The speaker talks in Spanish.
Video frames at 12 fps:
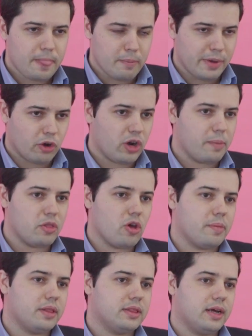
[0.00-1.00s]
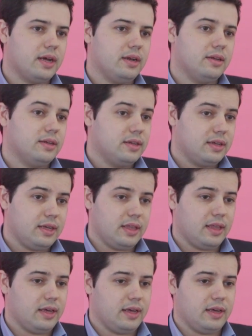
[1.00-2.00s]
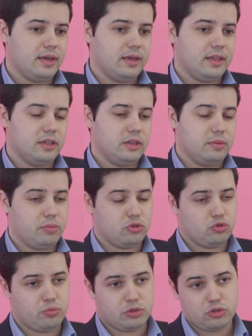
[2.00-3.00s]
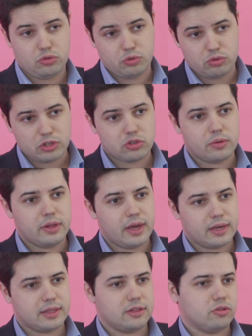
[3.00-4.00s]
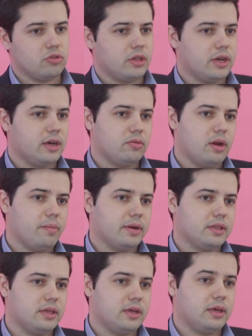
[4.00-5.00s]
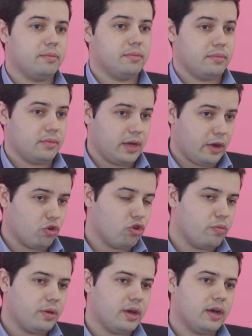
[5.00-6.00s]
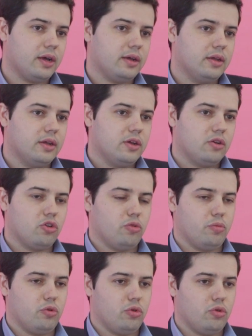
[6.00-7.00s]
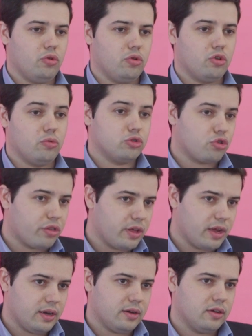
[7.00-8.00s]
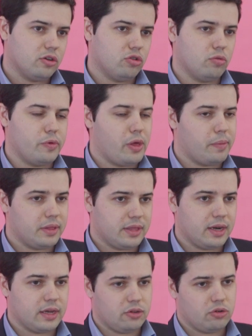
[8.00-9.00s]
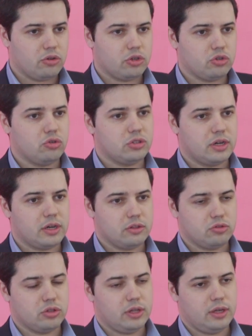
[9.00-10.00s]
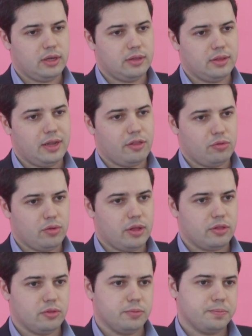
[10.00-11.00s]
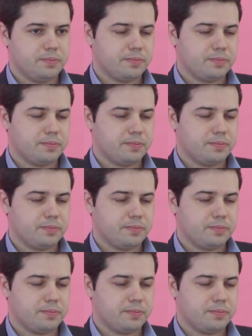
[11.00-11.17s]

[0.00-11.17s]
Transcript: mejora medioambiental y, de, y, por supuesto pues una sostenibilidad que tanto tenga una parte económica como, social como medioambiental, que yo creo que son los tres retos de, la ciudad. ¿no?